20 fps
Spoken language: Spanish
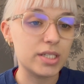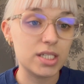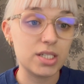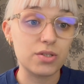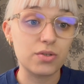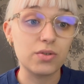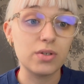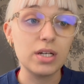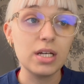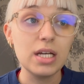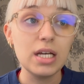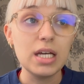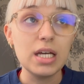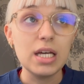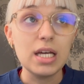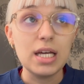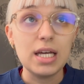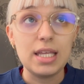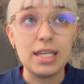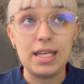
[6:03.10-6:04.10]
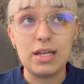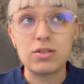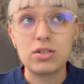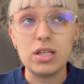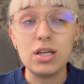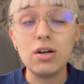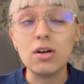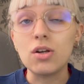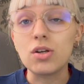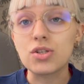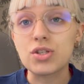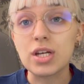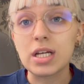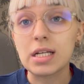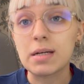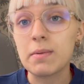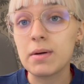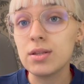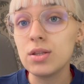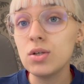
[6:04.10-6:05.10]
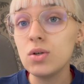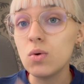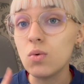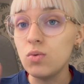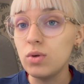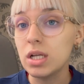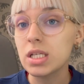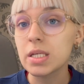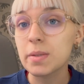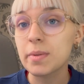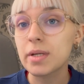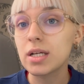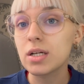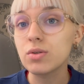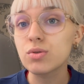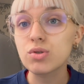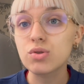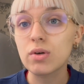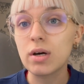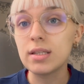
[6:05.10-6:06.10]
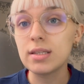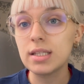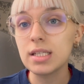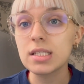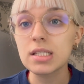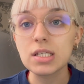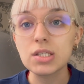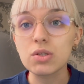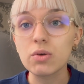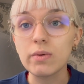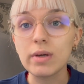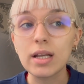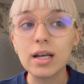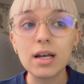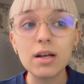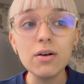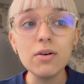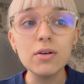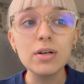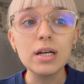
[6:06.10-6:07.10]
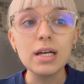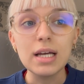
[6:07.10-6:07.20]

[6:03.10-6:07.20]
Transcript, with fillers: eso, ya os digo, lo estoy grabando una semana justo antes de subirlo,